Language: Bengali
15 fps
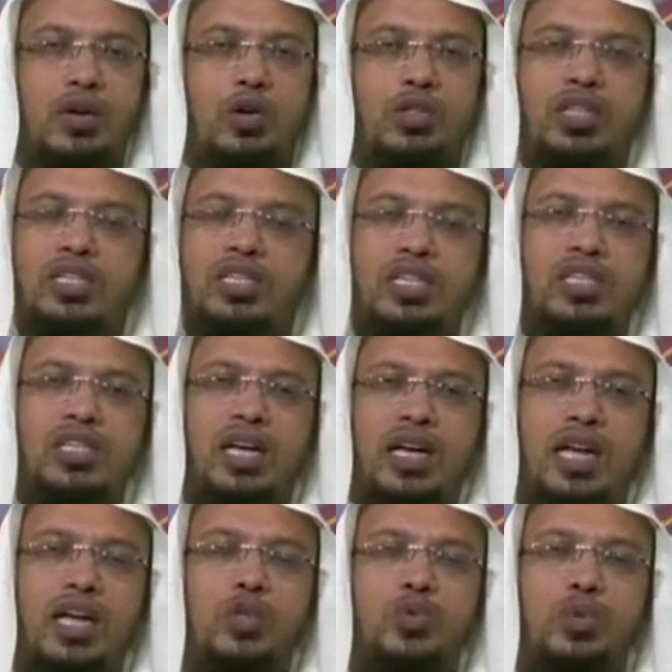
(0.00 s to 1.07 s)
অর্থাৎ সেজদায়
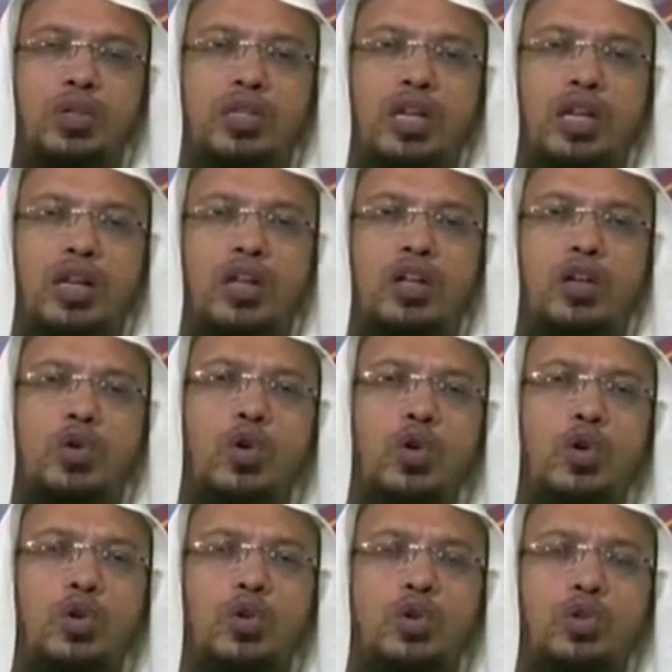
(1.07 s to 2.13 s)
আল্লাহ সুমতাল্লার
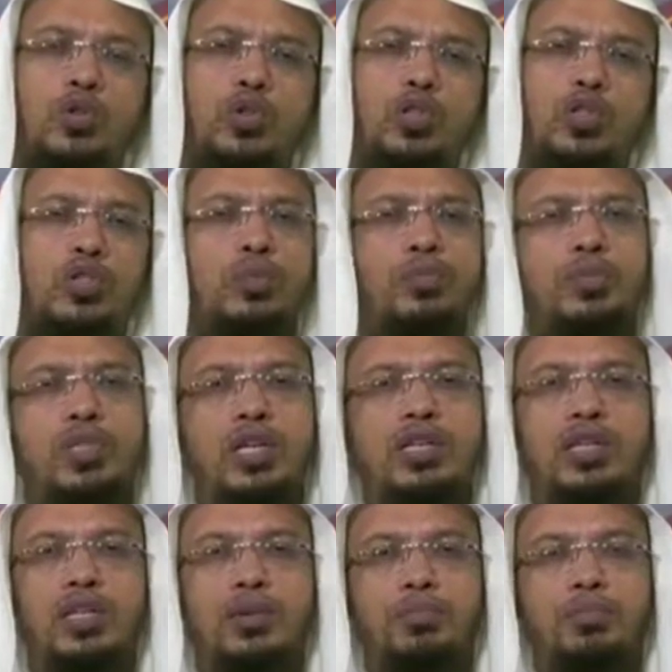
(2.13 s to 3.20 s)
নৈকট্য অর্জনের
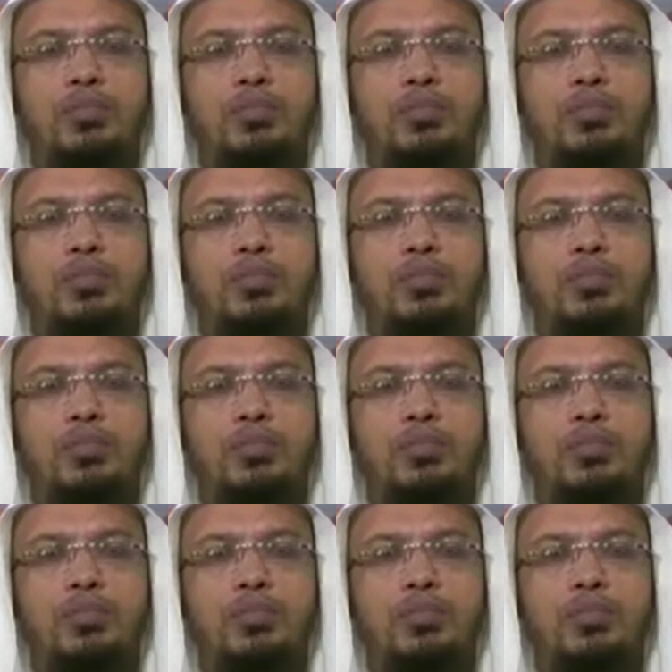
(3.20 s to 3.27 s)
সবচাইতে